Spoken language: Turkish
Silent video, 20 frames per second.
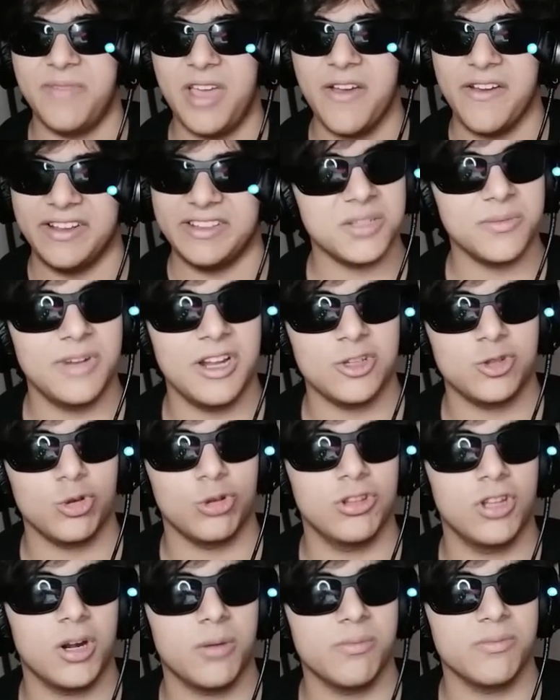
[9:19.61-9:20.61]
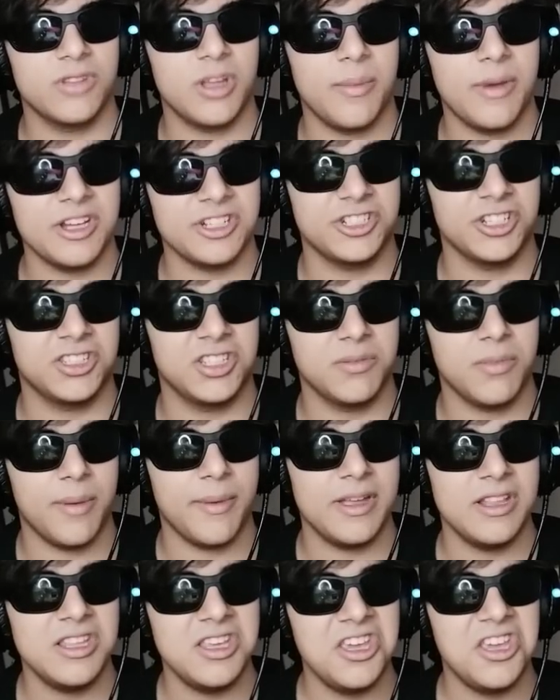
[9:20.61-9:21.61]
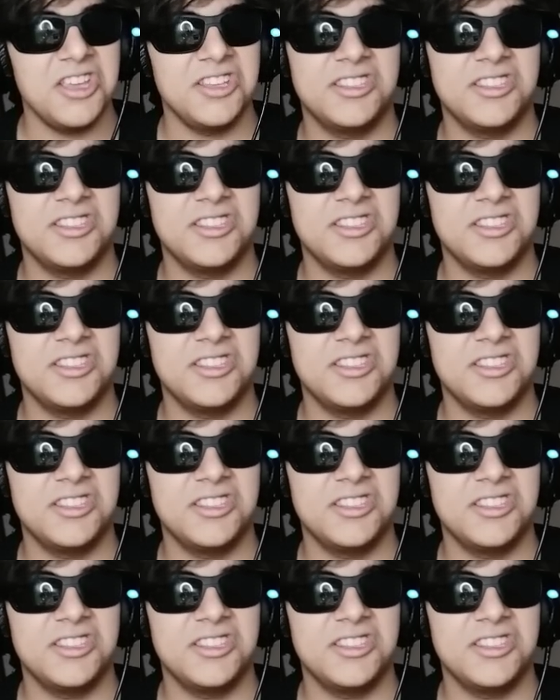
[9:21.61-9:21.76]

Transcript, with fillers: Evet asimilasyonlarımı da başlatayım hemen.